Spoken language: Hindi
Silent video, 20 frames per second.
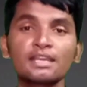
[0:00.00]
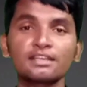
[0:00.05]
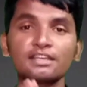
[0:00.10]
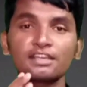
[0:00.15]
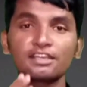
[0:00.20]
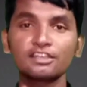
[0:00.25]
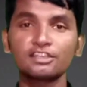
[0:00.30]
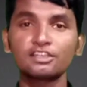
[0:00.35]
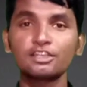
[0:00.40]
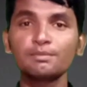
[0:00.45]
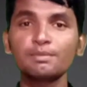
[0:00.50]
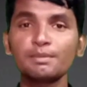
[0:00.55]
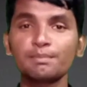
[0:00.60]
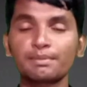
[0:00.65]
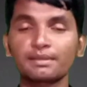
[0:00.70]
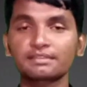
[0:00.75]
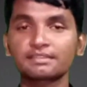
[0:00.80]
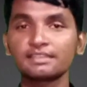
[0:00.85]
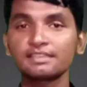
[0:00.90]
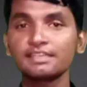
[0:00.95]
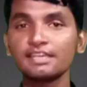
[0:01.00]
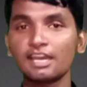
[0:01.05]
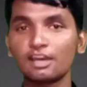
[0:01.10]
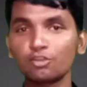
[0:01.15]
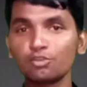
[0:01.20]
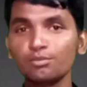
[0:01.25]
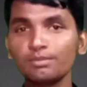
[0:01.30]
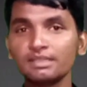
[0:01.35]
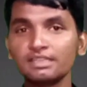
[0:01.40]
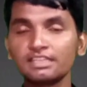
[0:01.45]
कि किसी भी पर्सन की
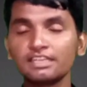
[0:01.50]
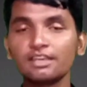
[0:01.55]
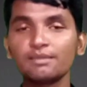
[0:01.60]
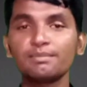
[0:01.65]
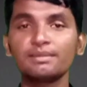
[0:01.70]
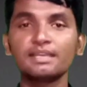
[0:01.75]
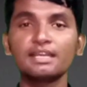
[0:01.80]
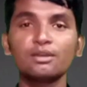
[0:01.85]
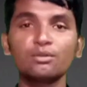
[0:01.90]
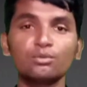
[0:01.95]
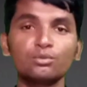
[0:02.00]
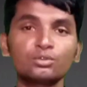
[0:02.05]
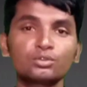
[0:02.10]
अनुमति के बिना